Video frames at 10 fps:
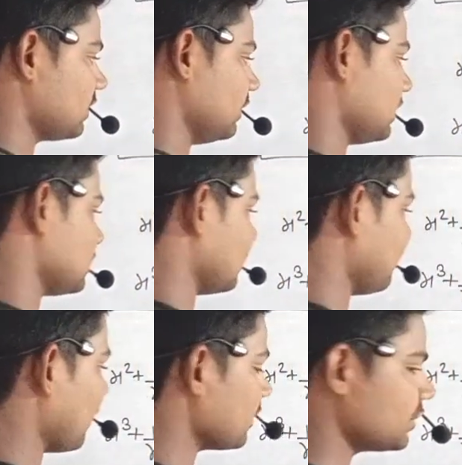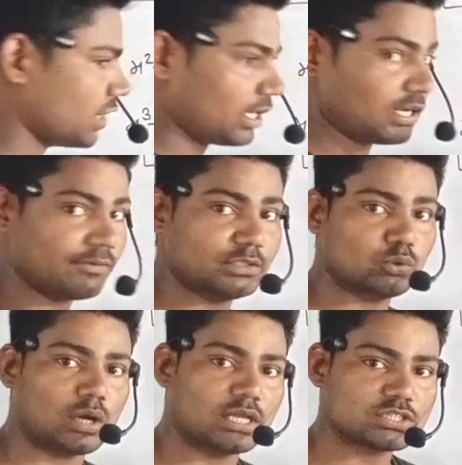इस एक्स की पावर चार का
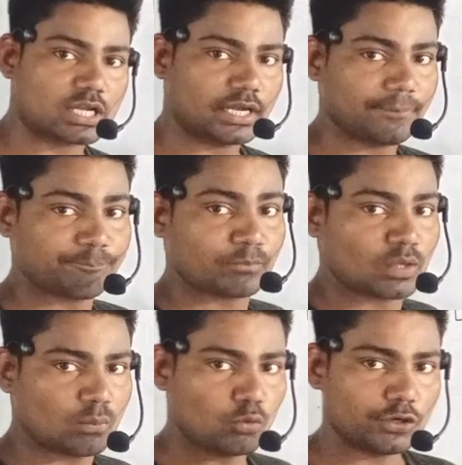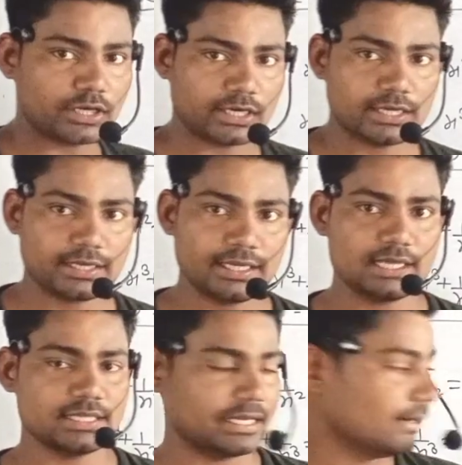भी जो आंसर है वो निकल
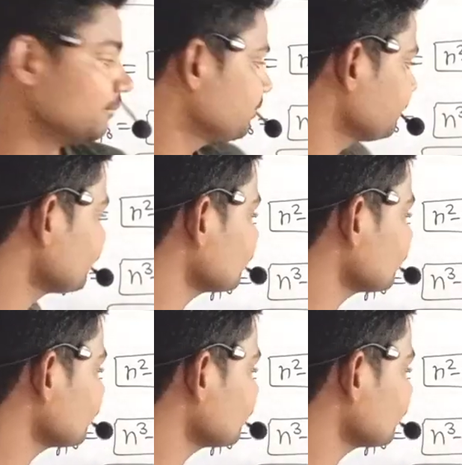करके आ जाएगा